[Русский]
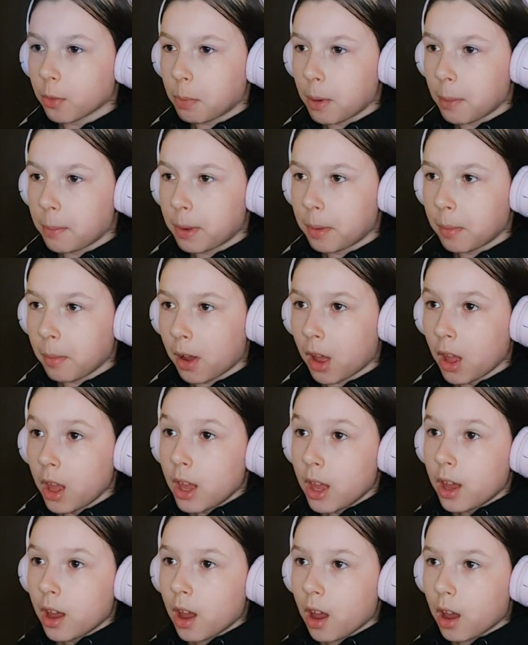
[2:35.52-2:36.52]
помимо
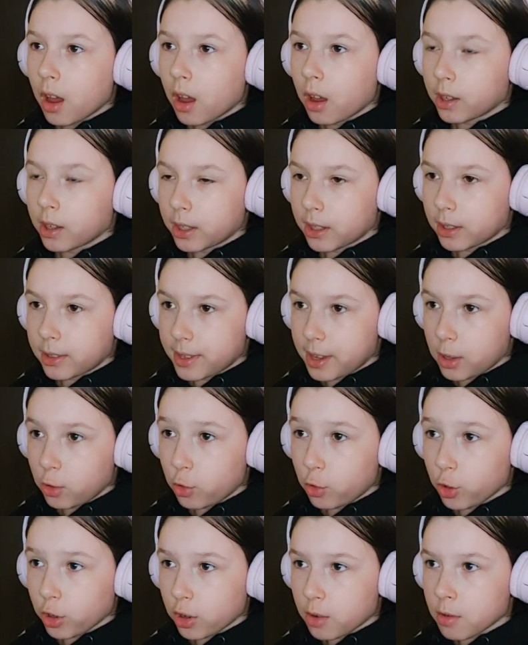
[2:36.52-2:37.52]
э,
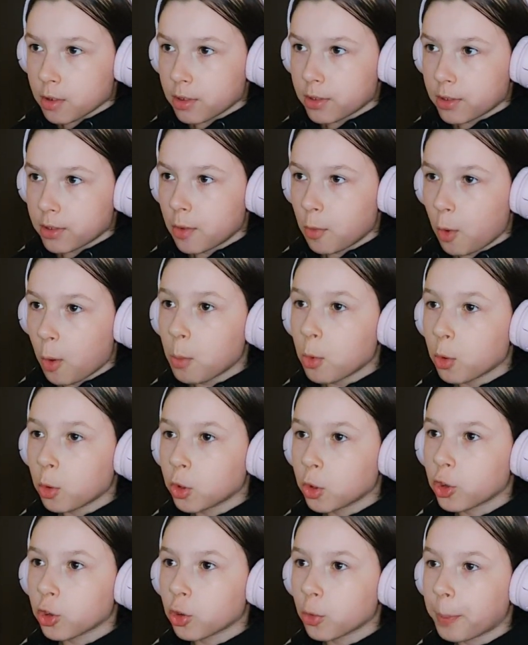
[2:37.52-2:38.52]
денежек, с него
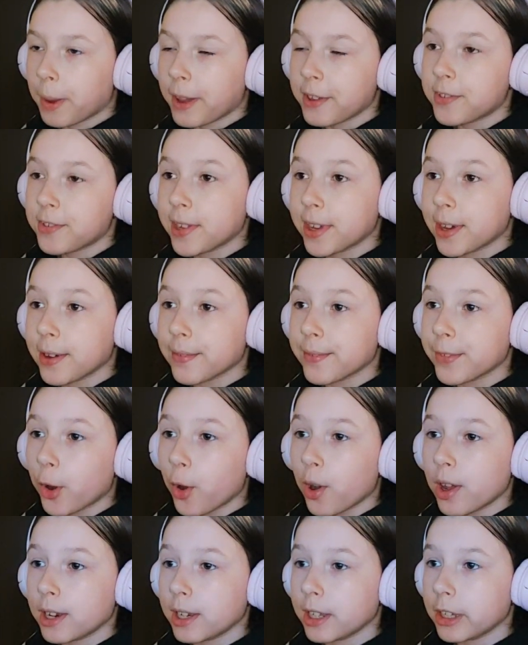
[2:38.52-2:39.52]
может упасть
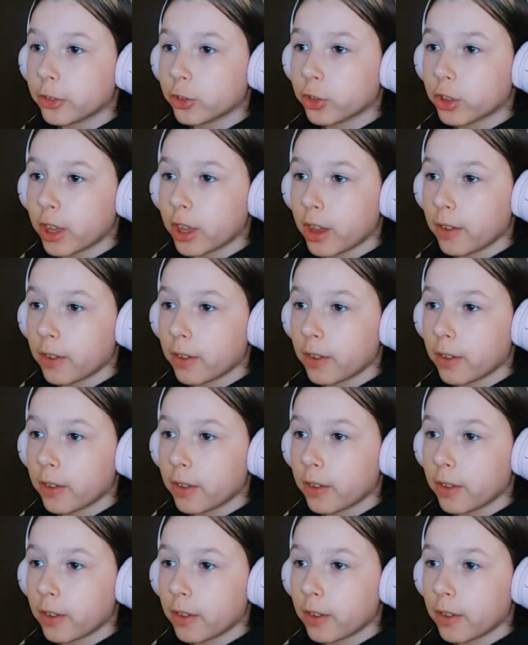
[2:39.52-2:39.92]
его личная